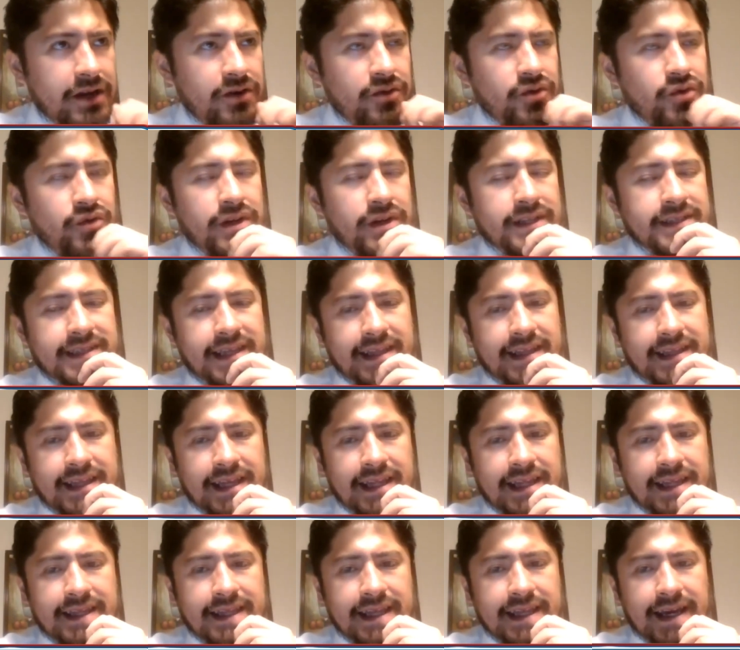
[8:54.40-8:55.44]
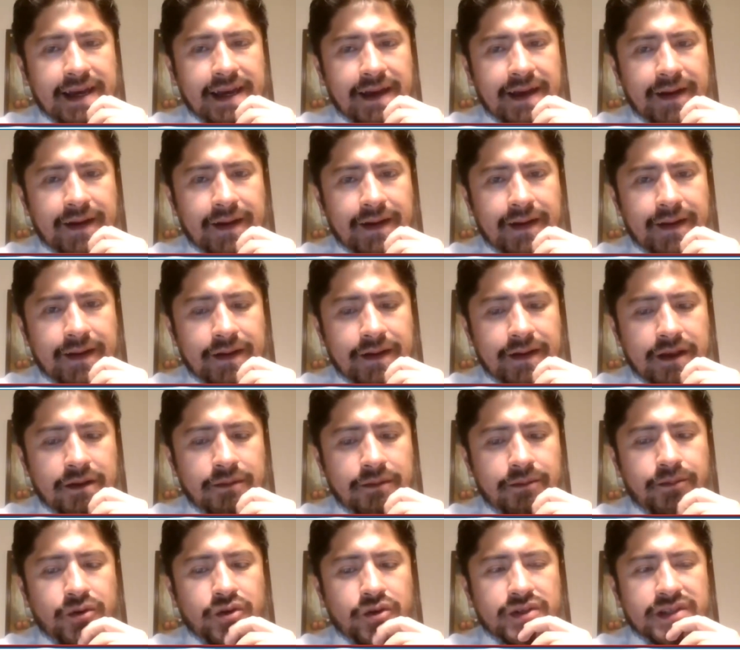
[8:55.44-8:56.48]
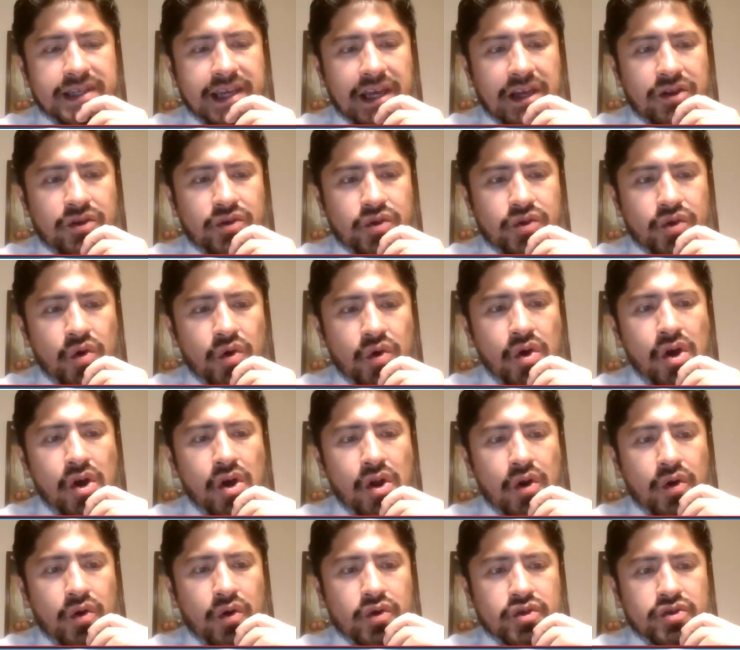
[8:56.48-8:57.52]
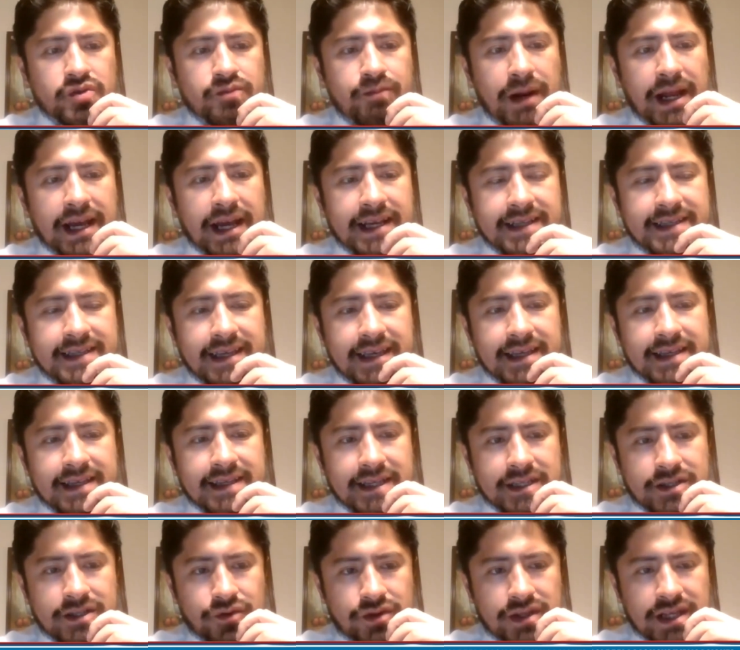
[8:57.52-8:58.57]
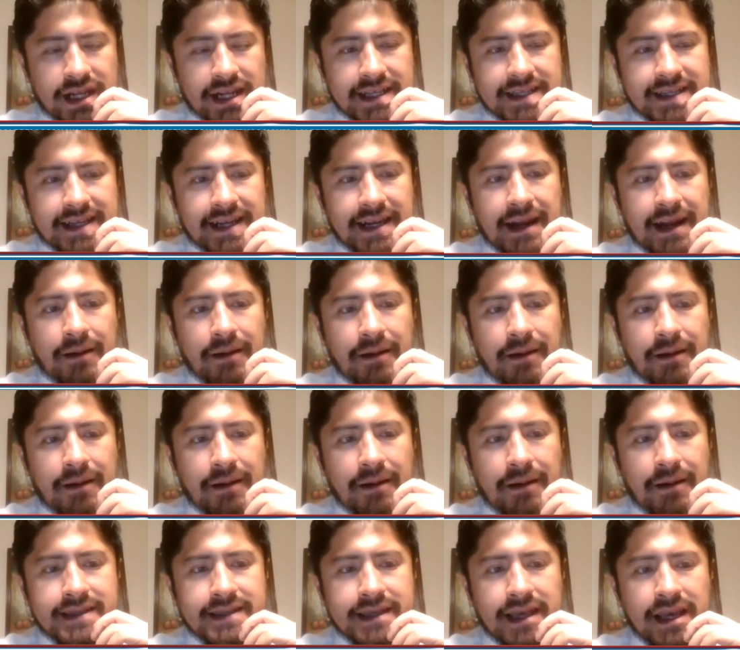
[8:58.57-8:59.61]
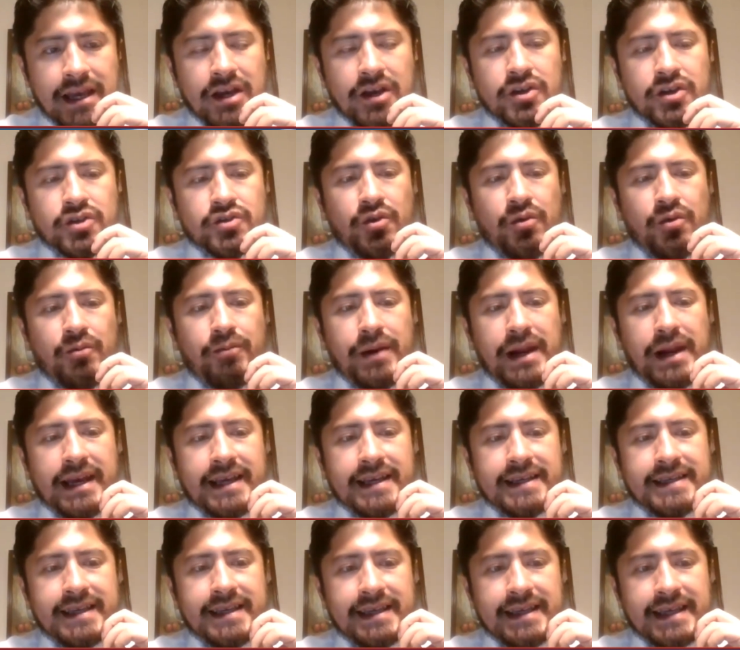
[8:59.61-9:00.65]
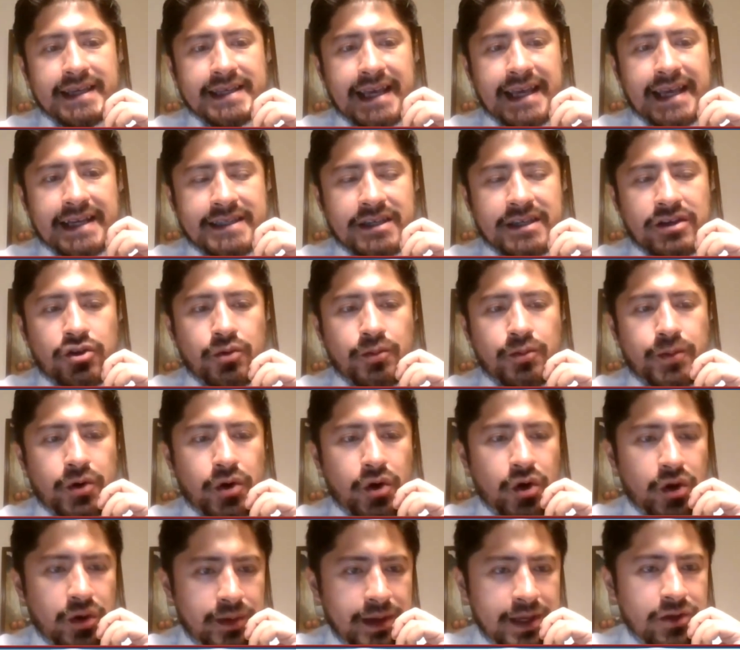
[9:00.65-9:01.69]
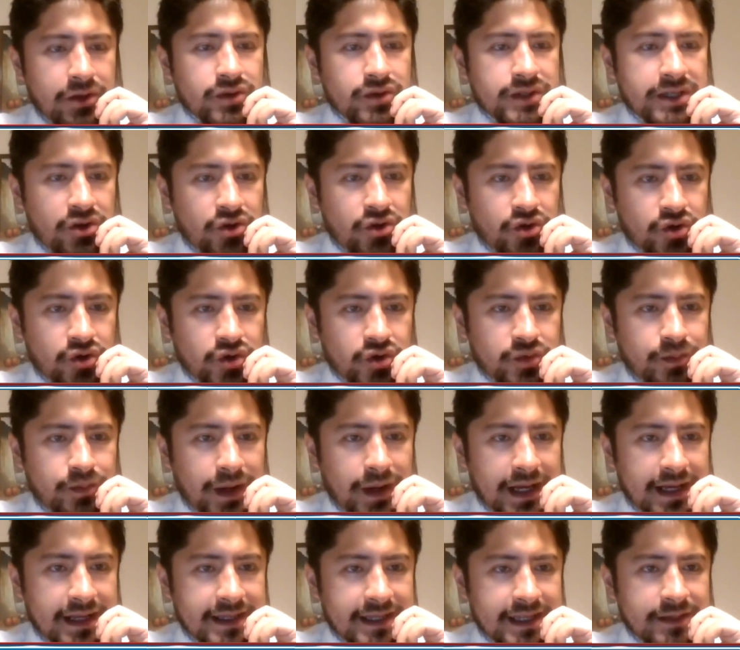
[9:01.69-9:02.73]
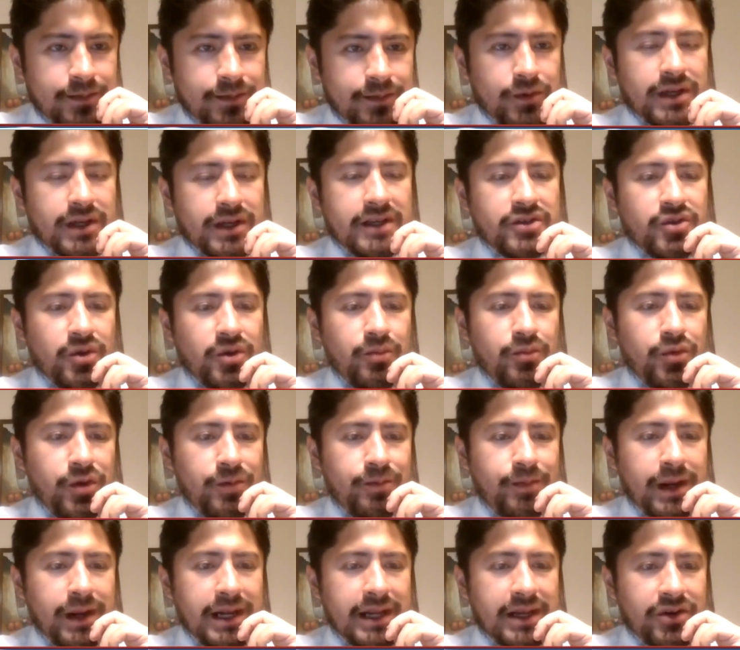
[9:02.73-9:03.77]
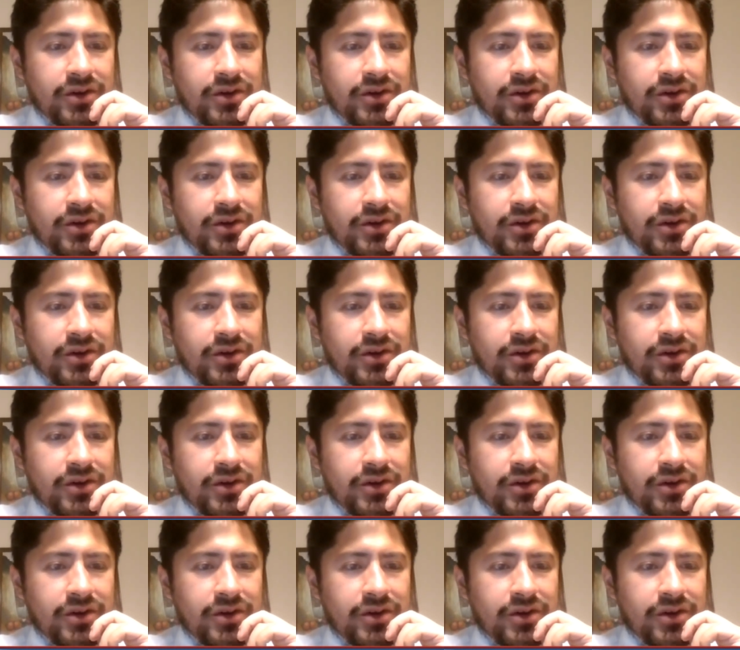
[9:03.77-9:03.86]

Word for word: en un 70% los plaguicidas que se utilizan en el país son plaguicidas que han sido prohibidos en otros países porque son muy